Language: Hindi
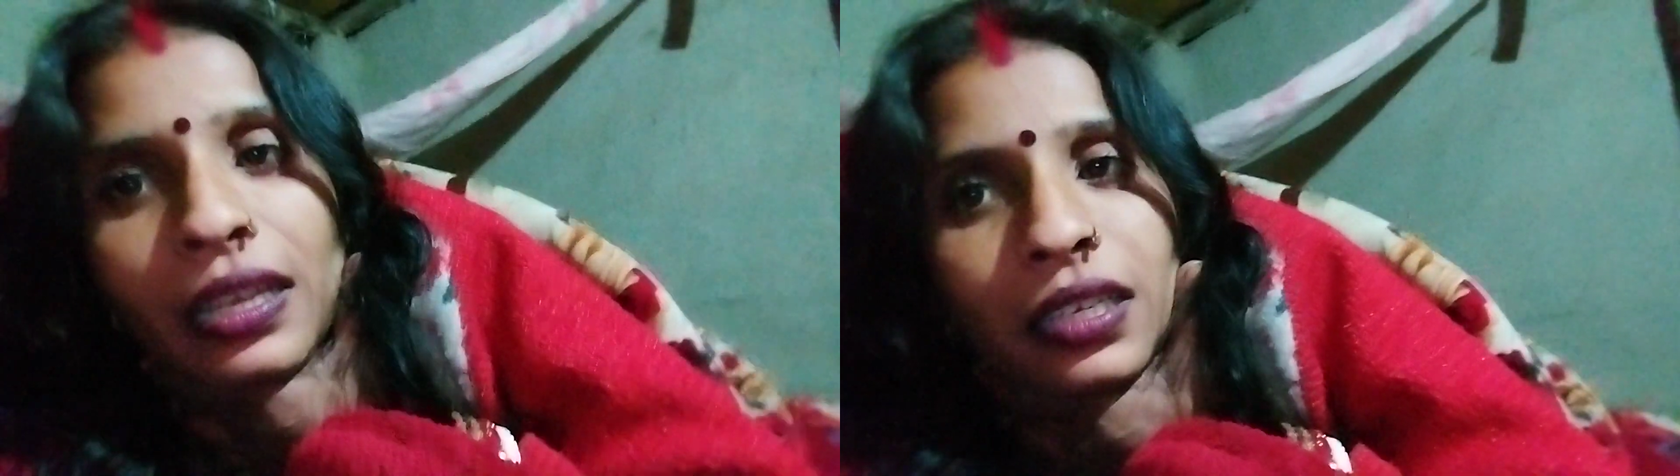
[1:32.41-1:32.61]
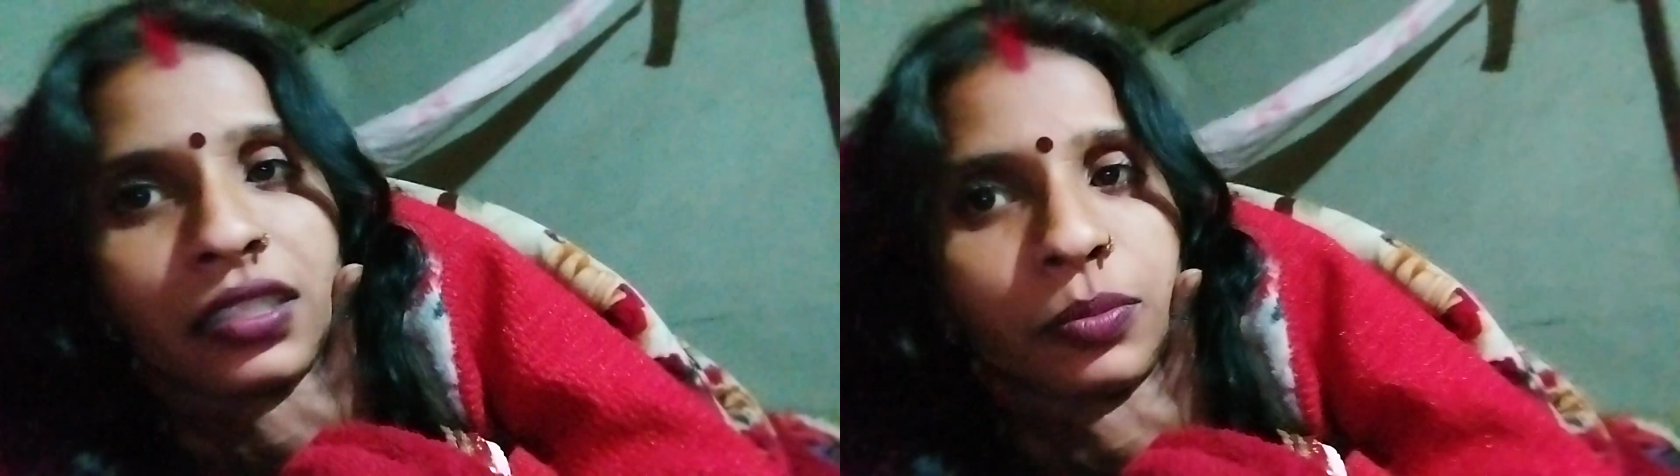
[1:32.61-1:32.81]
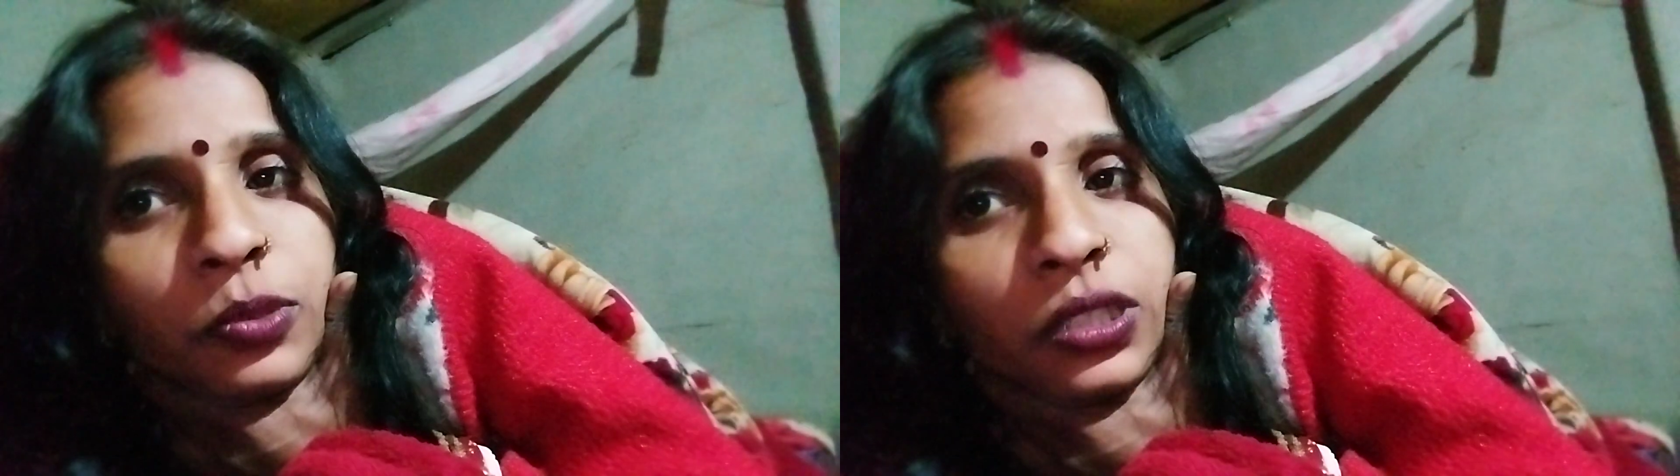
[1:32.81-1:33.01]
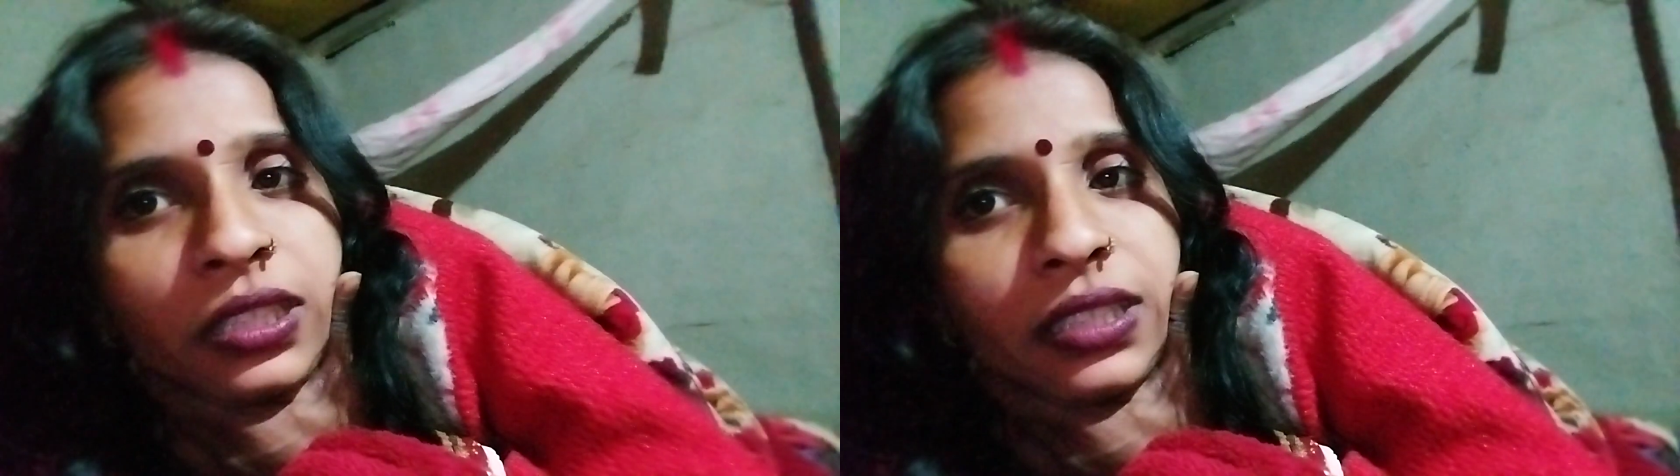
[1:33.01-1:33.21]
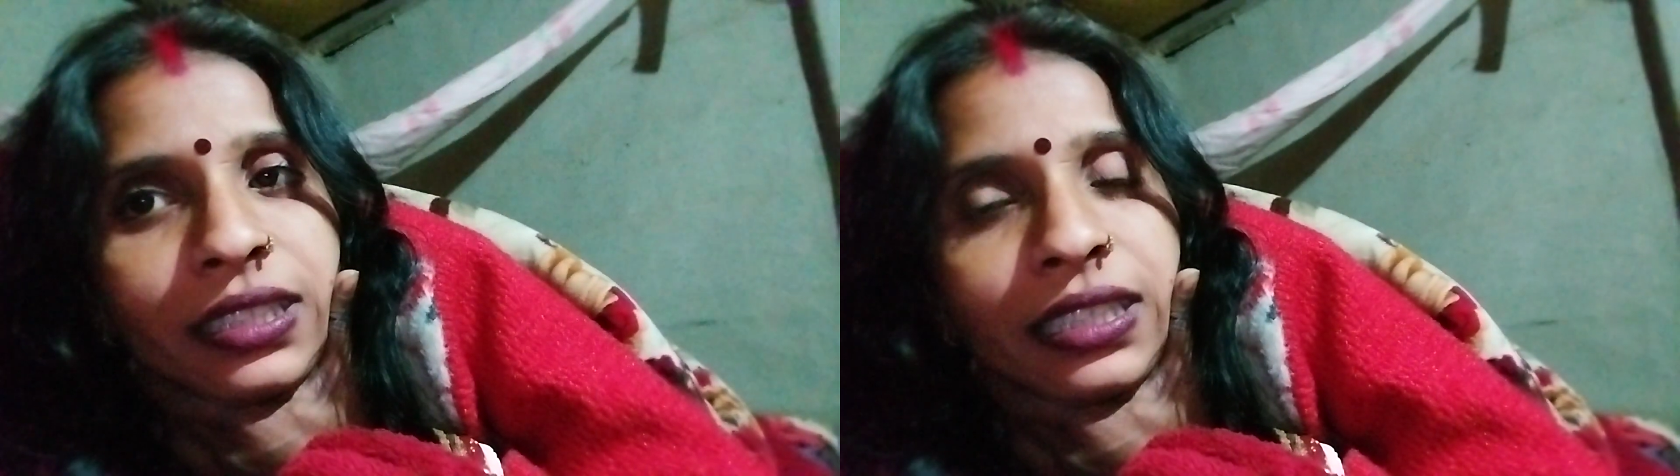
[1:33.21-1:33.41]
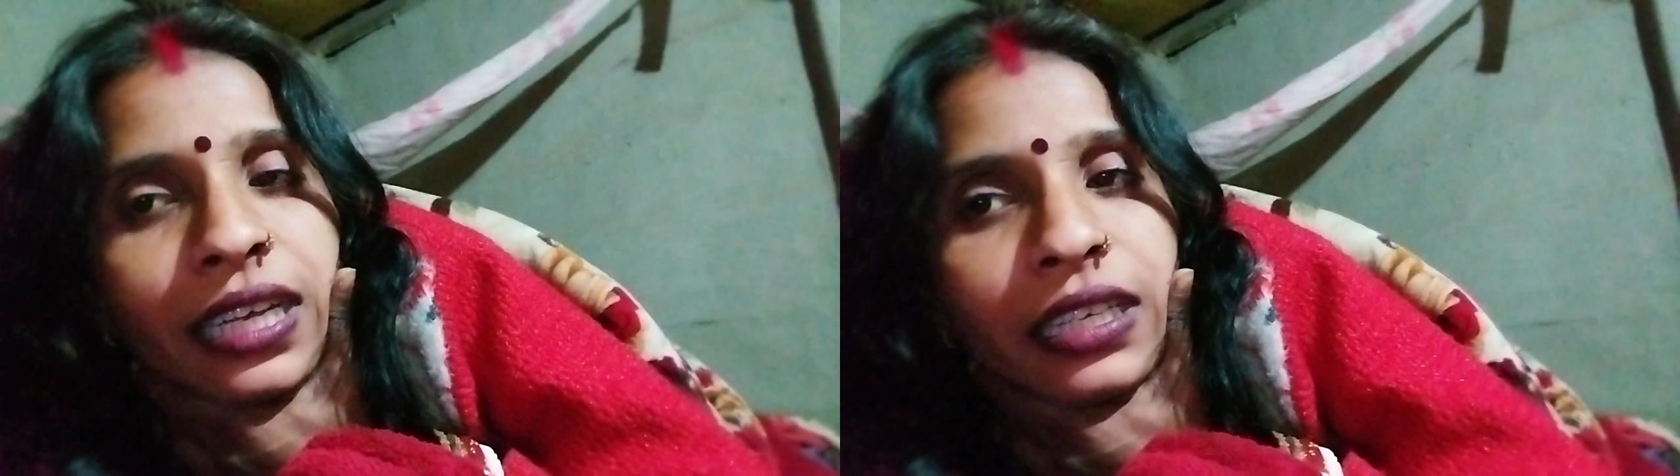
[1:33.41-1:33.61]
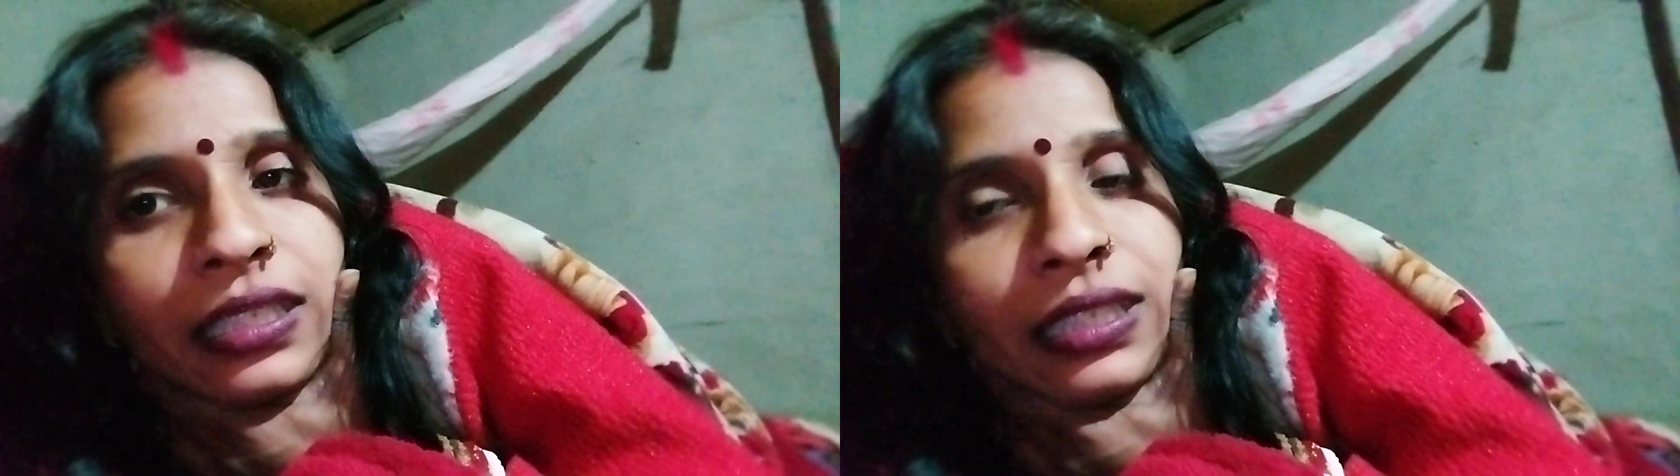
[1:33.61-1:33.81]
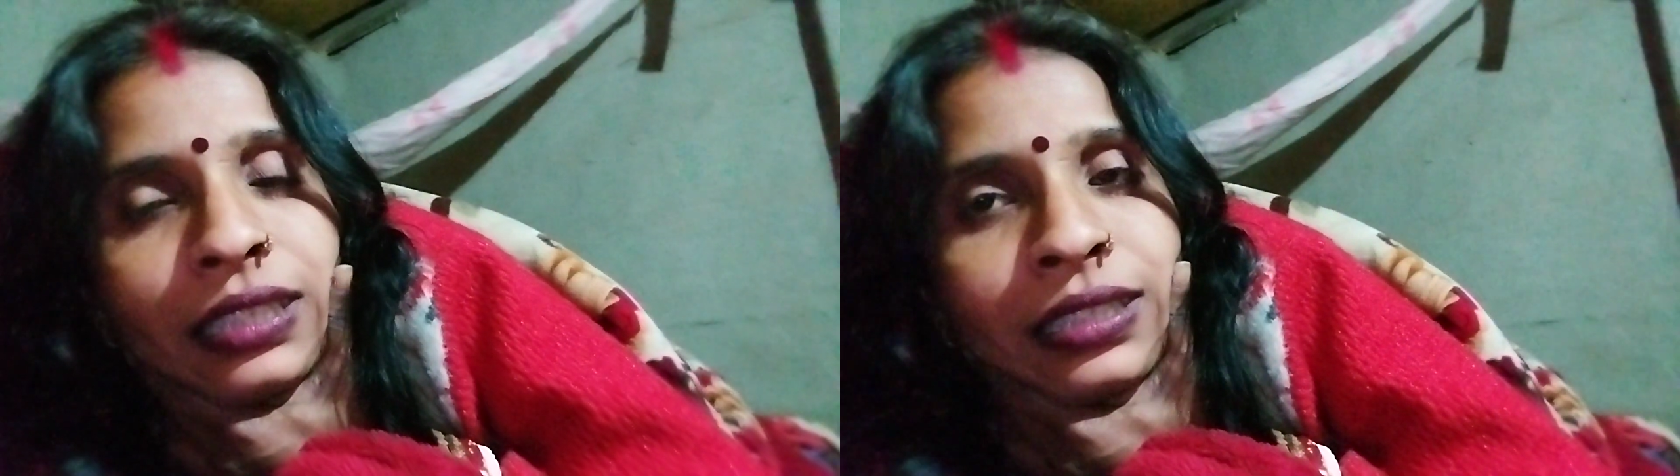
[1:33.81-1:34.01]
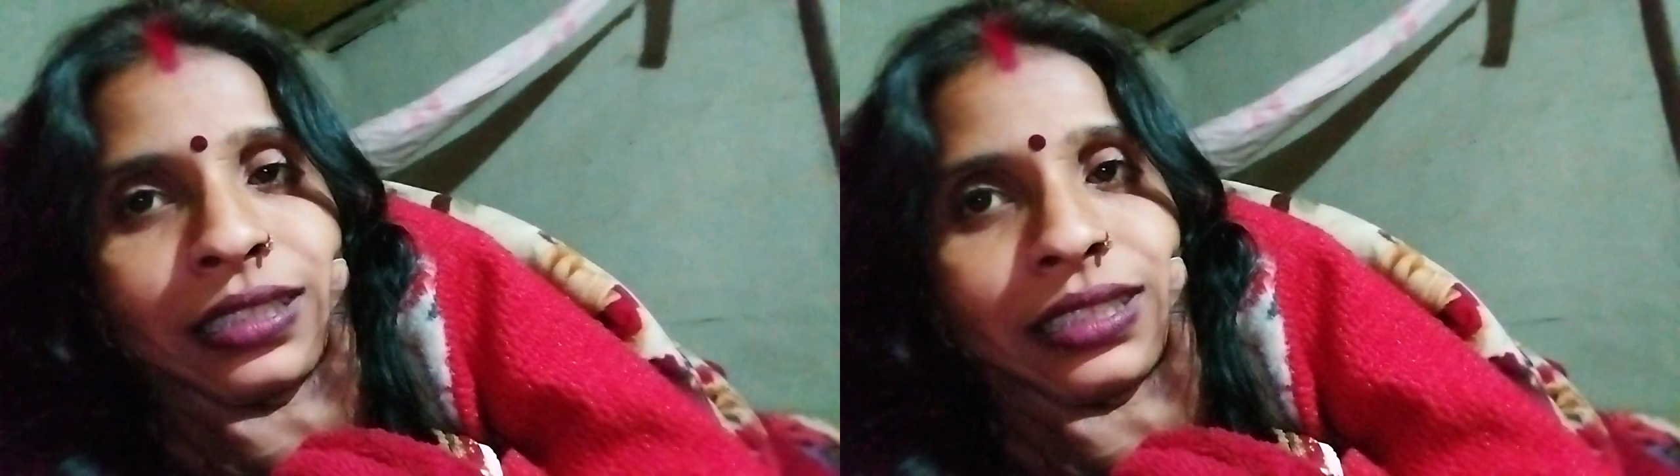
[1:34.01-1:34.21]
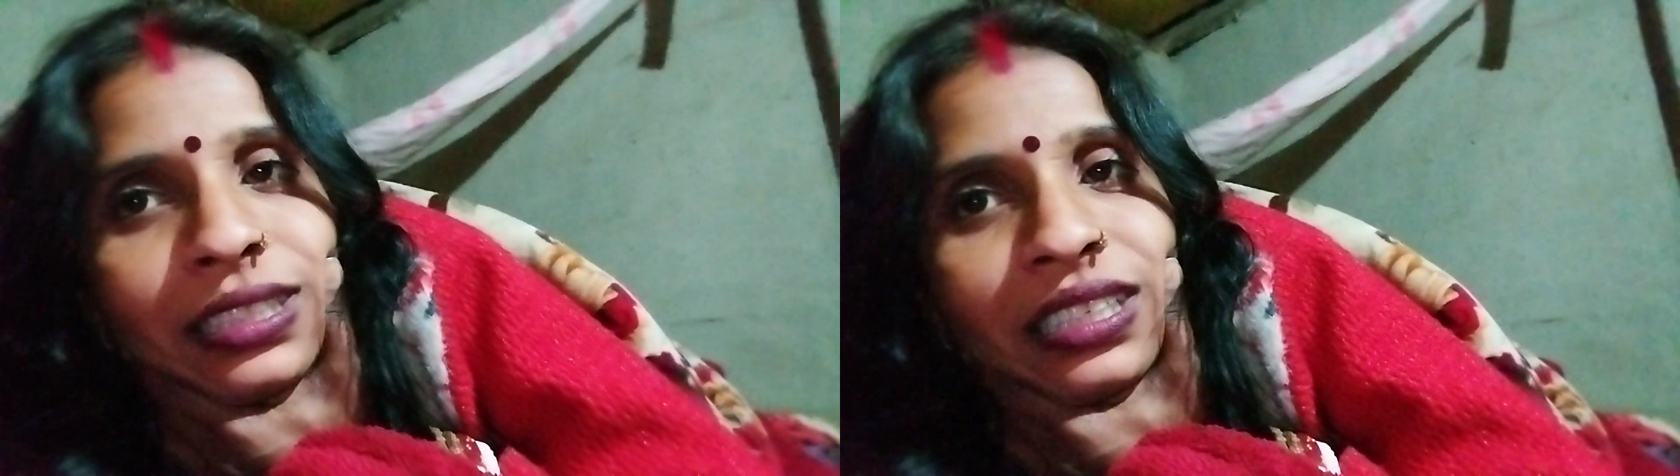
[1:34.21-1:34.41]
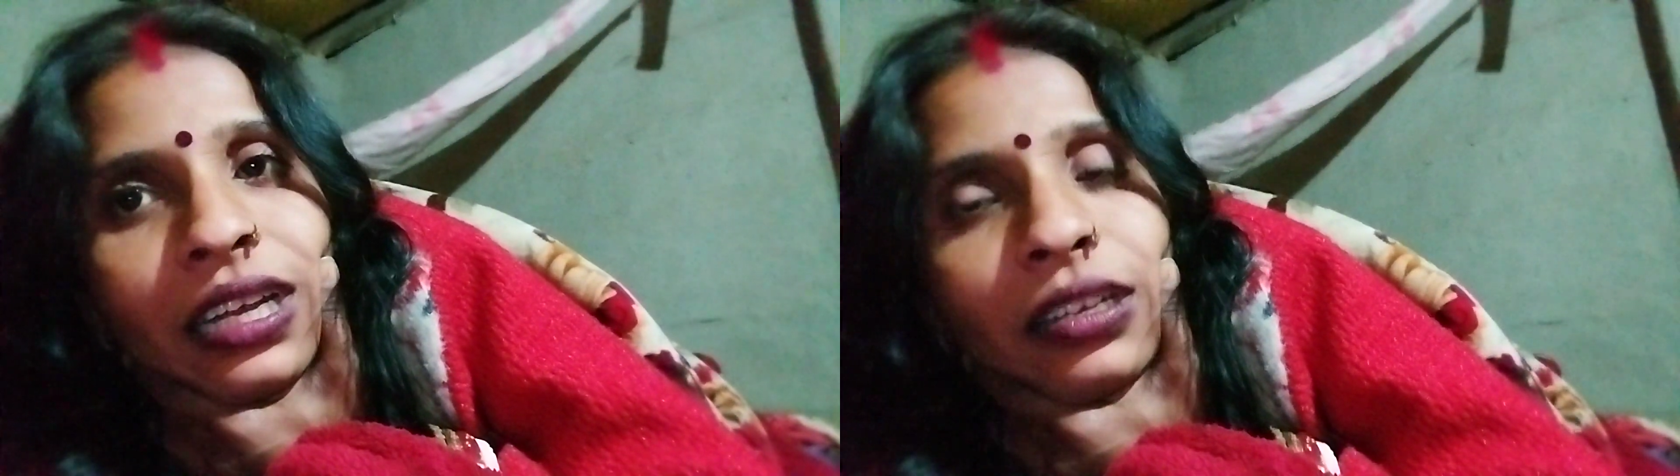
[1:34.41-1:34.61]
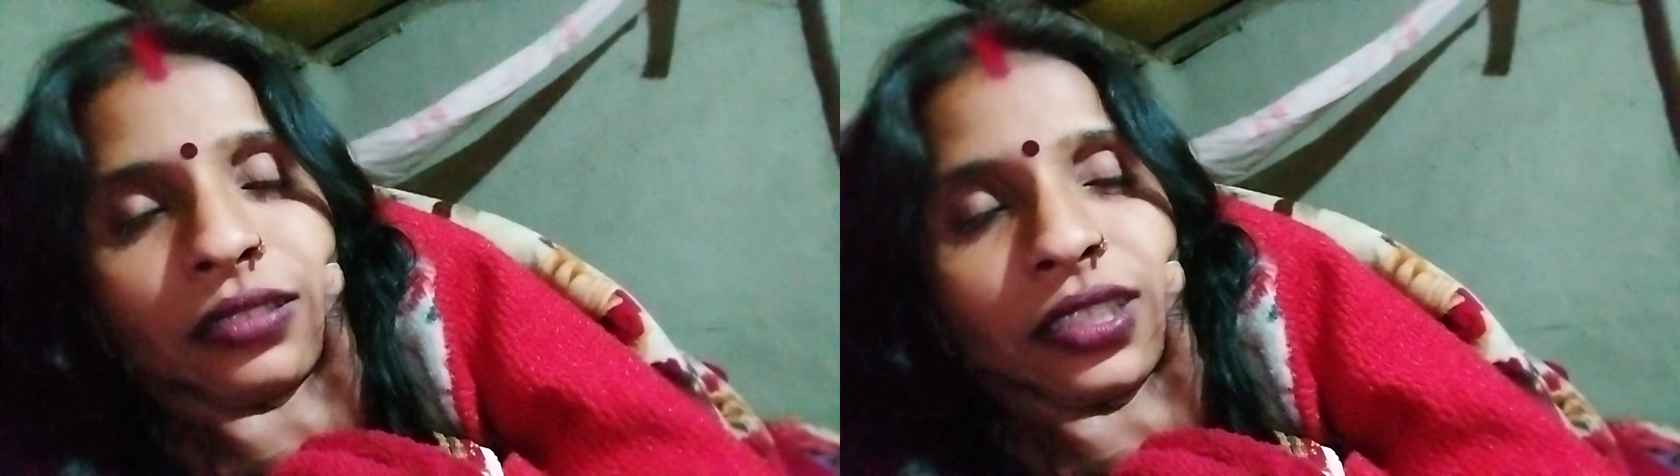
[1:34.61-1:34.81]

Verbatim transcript: कि सपोर्ट कीजिएगा कि नहीं कीजिएगा